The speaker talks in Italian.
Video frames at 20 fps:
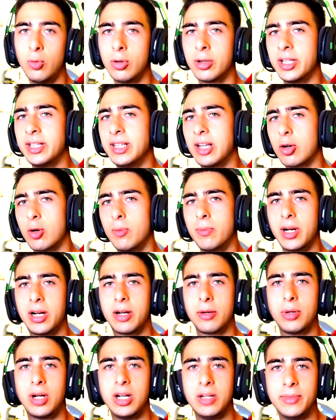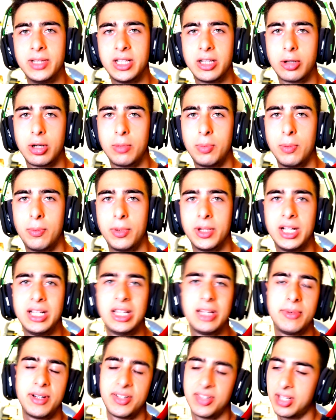Uno tende a comprare un alimentatore più
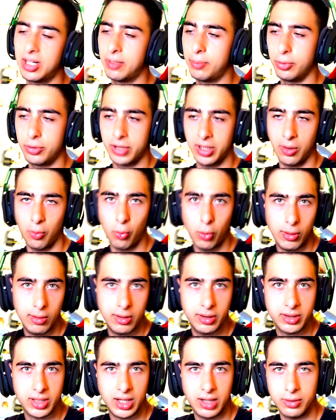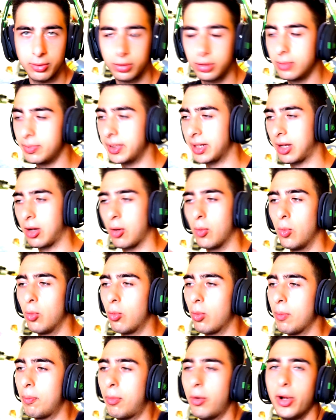potente per stare più tranquillo intanto, perché
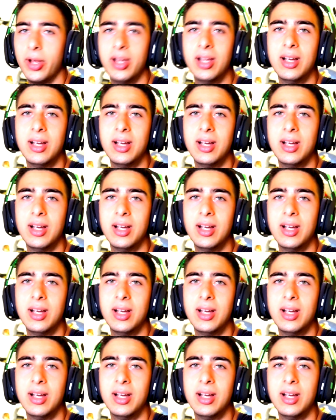comunque poi